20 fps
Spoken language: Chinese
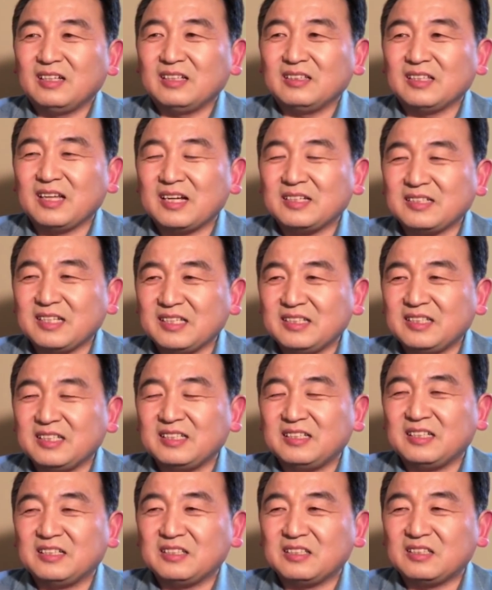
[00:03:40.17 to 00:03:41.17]
那这些
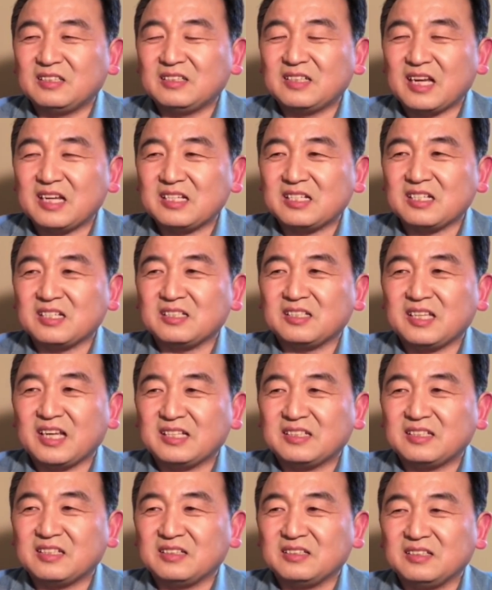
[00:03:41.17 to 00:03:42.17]
人在生
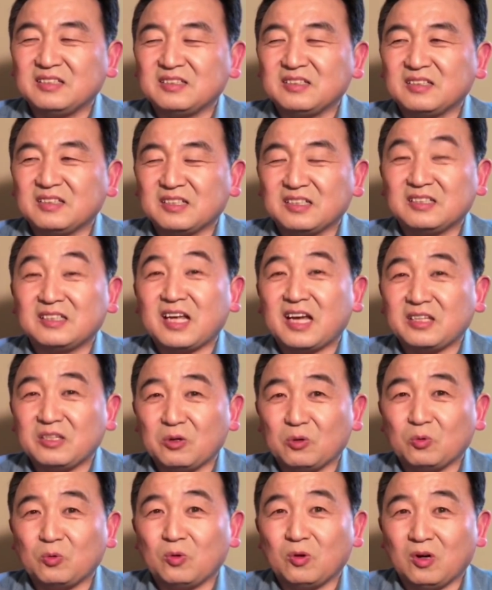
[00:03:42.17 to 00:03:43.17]
前曾经跟他
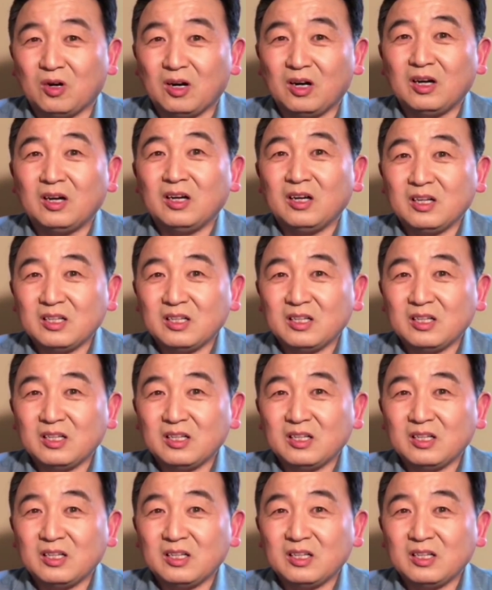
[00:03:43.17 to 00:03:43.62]
有过